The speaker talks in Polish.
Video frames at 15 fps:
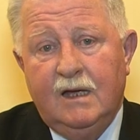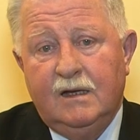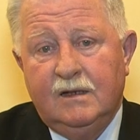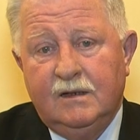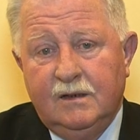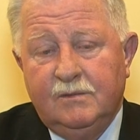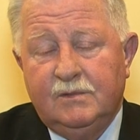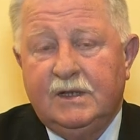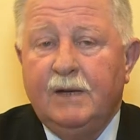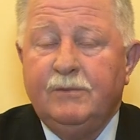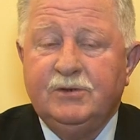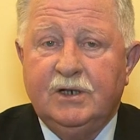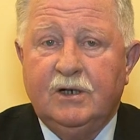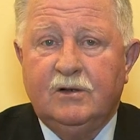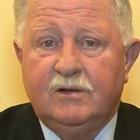e, te
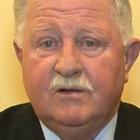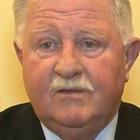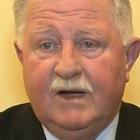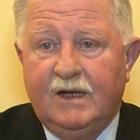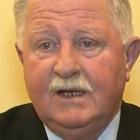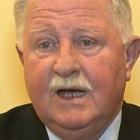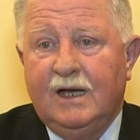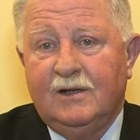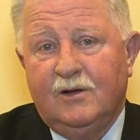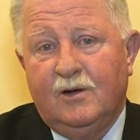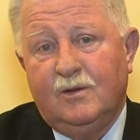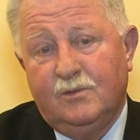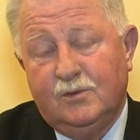przygotowania no,